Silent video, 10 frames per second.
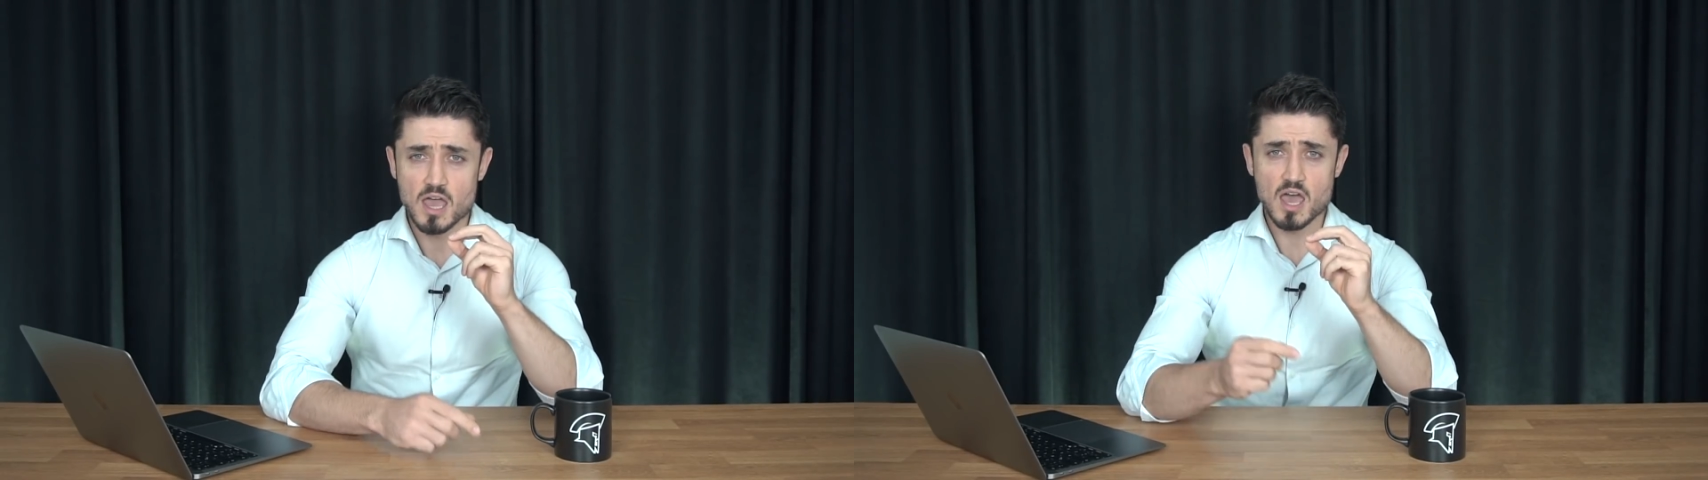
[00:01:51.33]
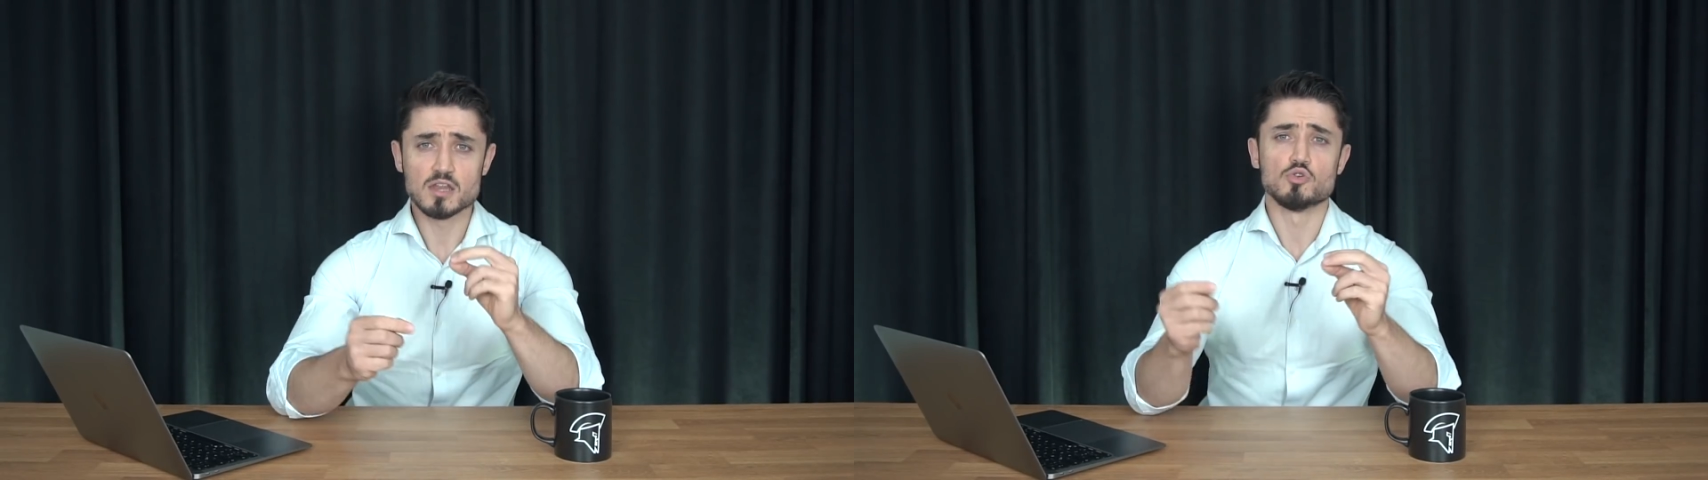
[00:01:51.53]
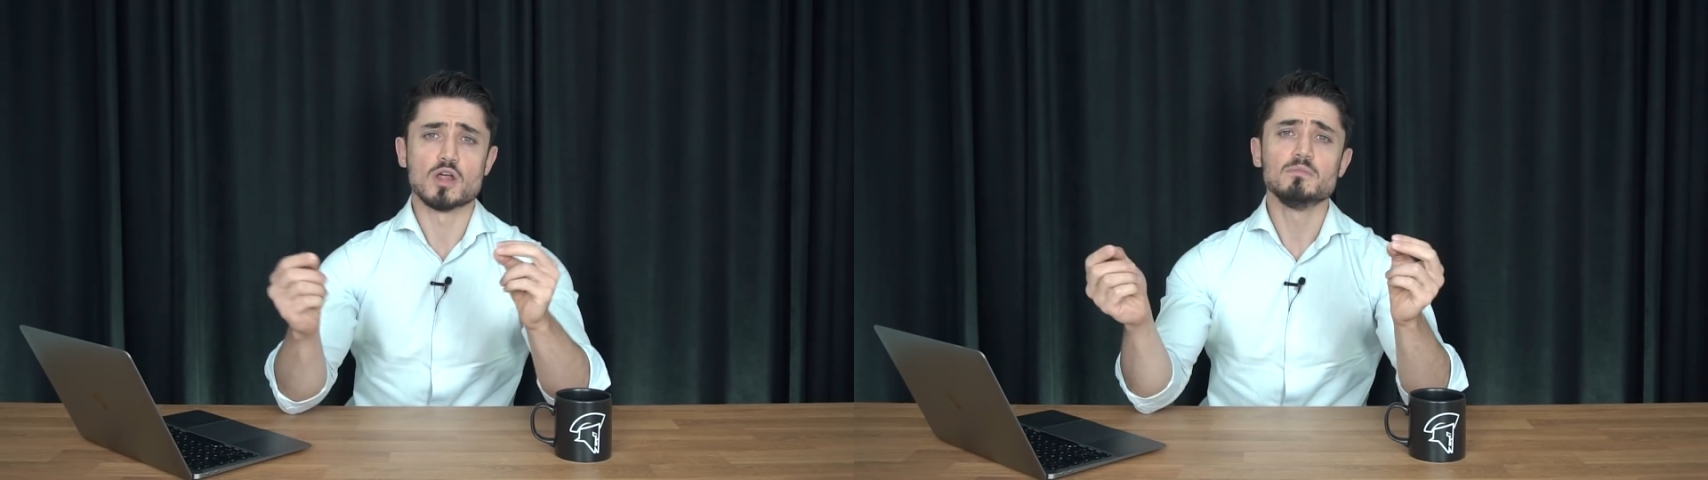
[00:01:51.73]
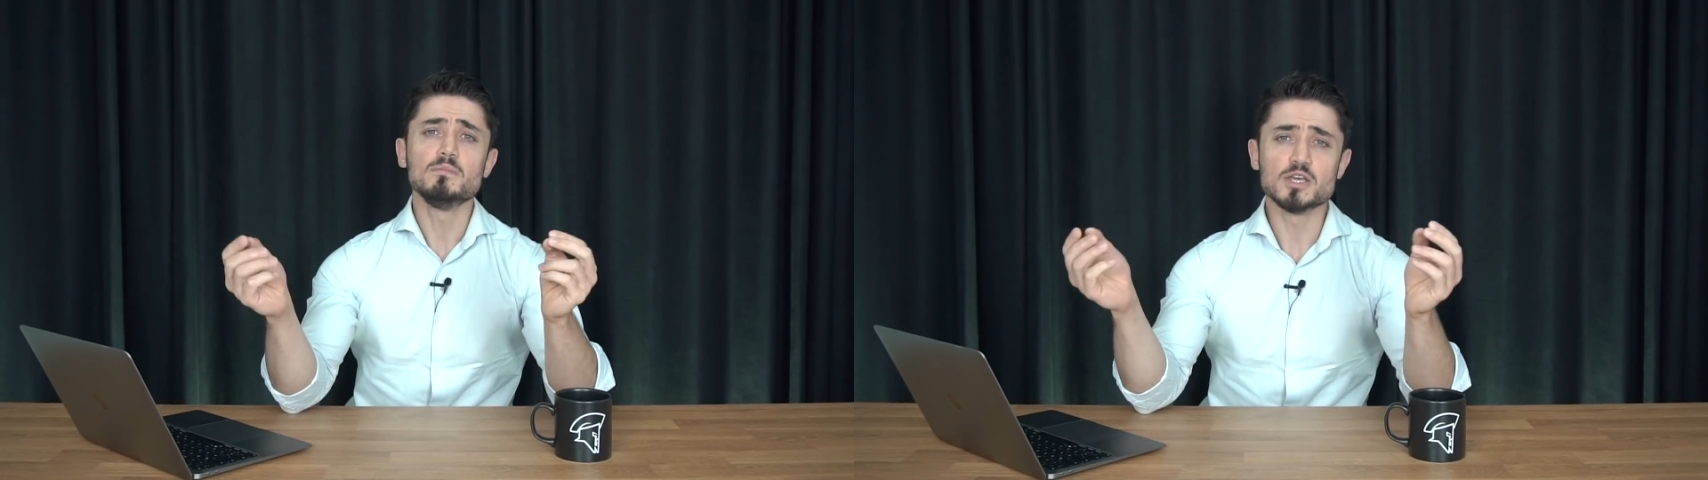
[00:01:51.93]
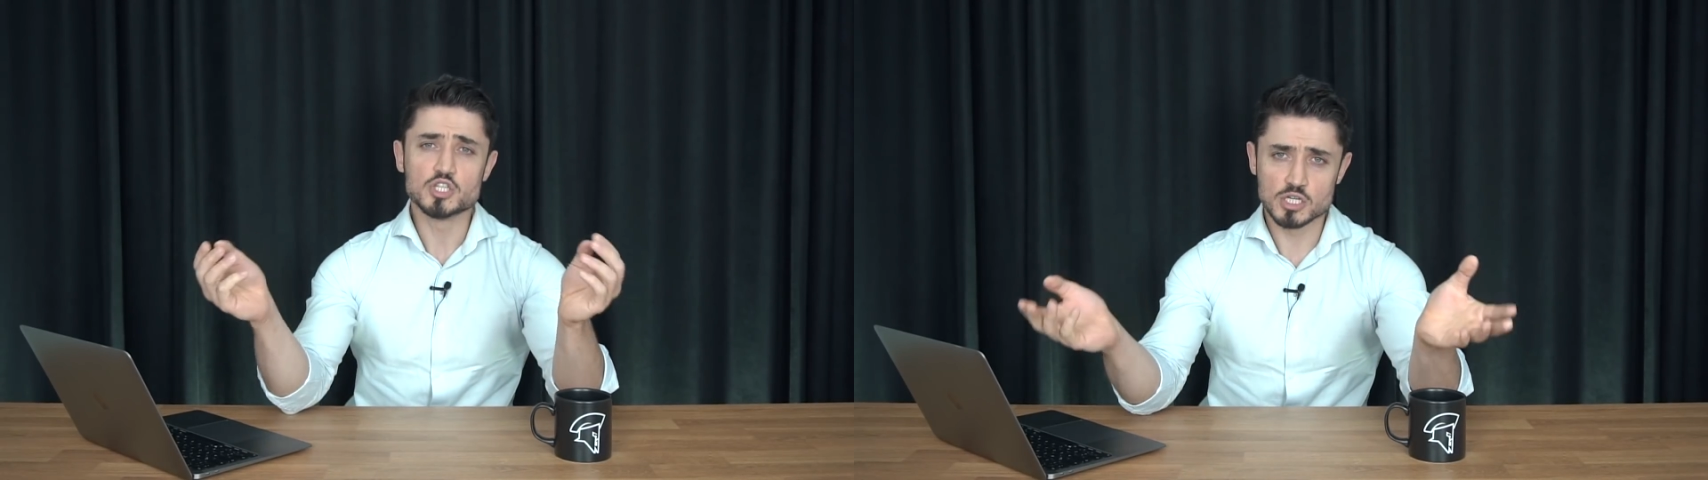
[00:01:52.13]
en
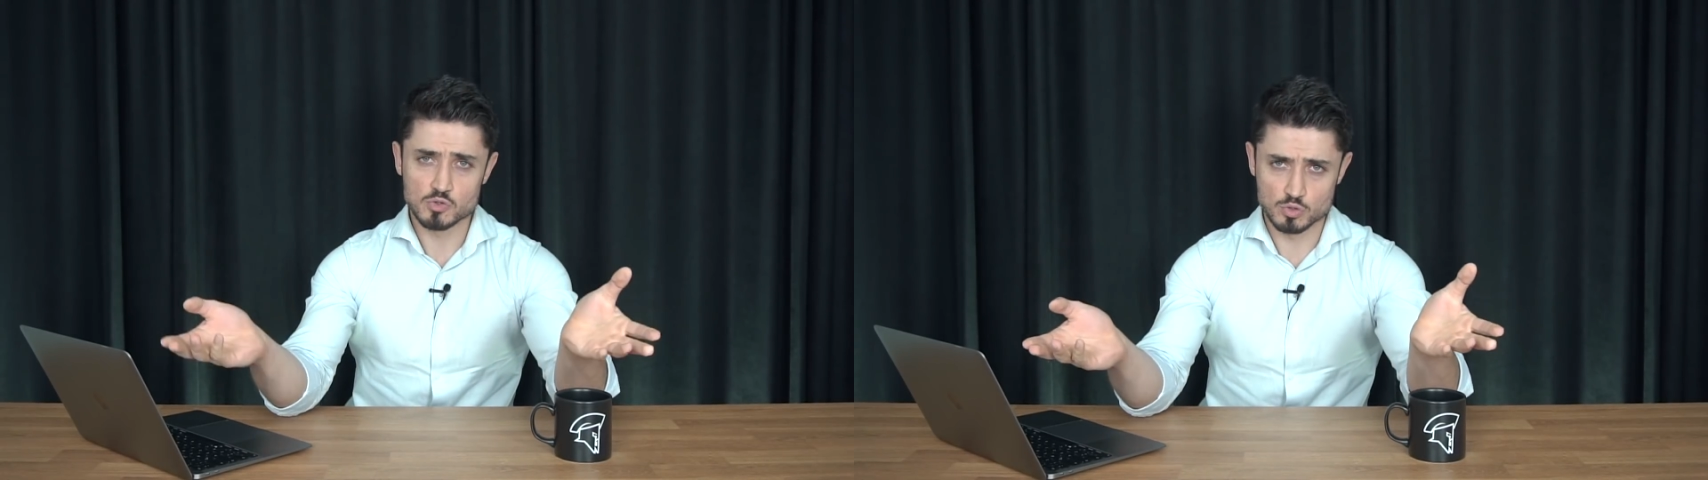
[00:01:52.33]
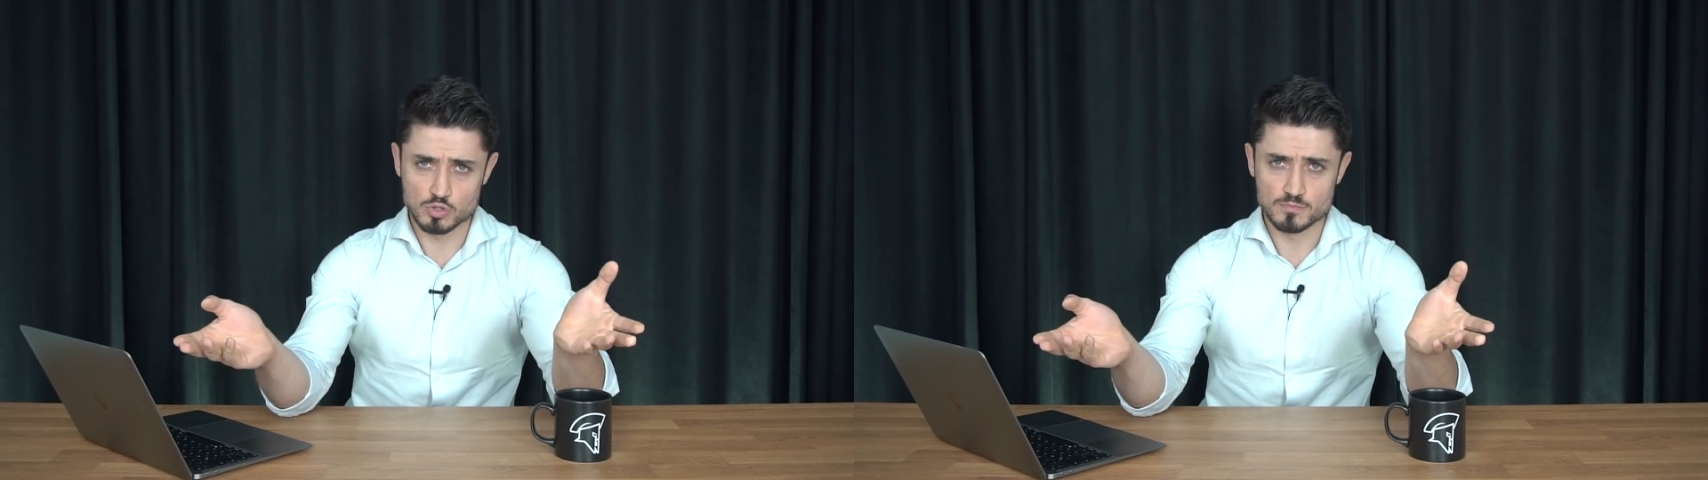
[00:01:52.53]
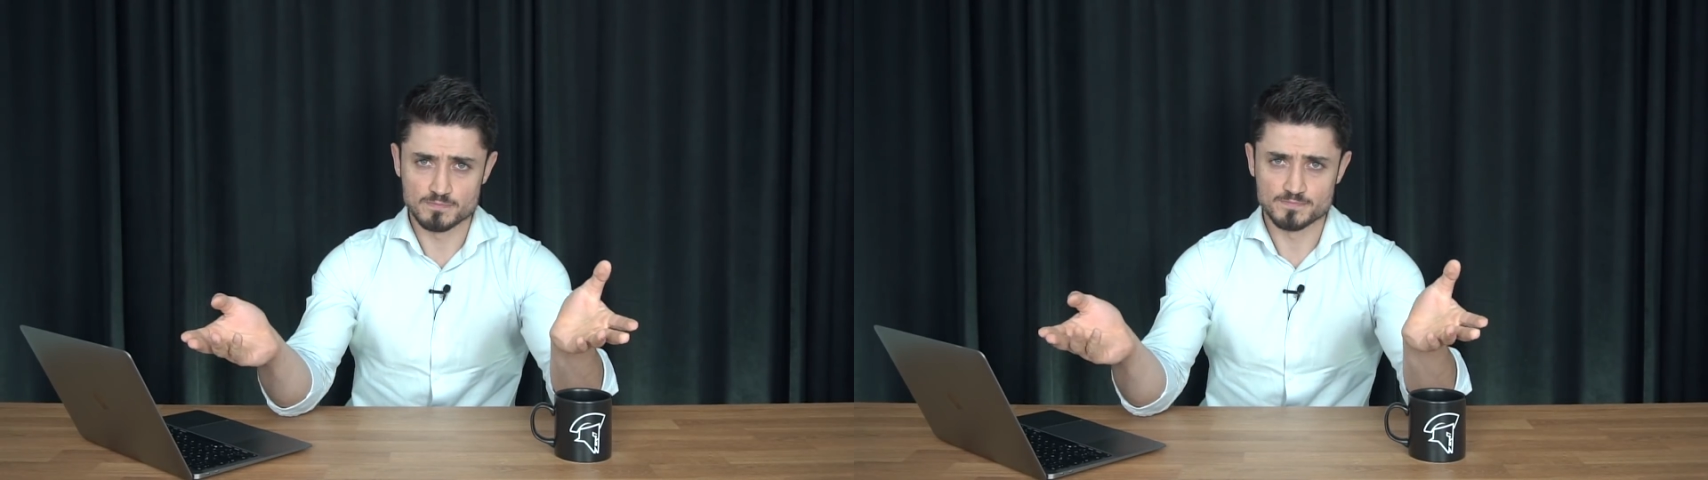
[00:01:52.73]
önemli beceri olur.